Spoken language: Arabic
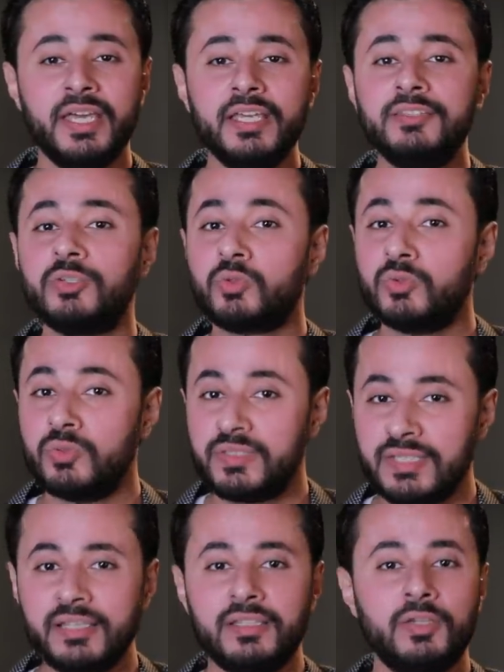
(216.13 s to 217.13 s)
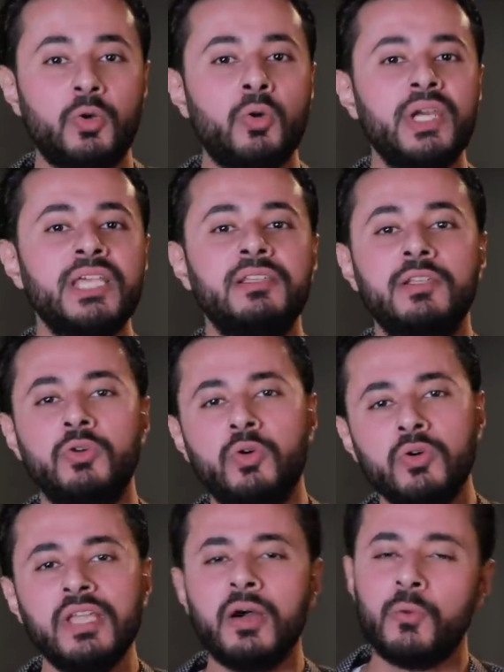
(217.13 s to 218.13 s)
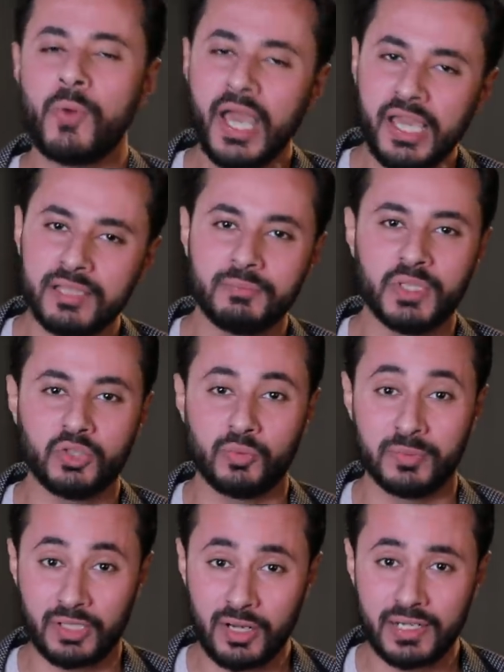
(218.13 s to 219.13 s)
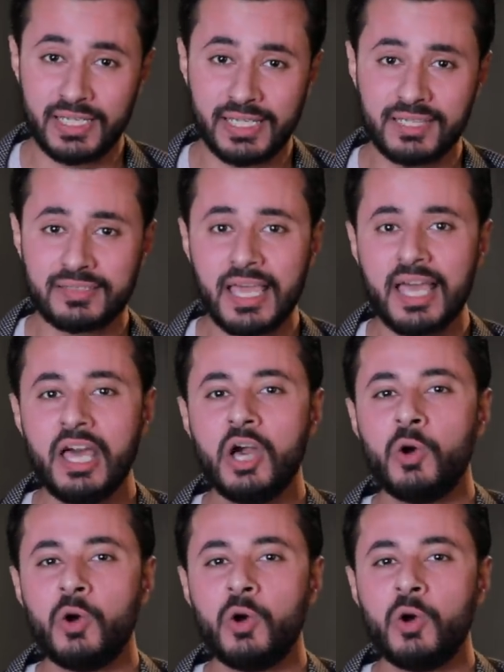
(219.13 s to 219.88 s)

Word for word: قدروا انه يسجل جولين للجونه واحد منهم من ركله جزاء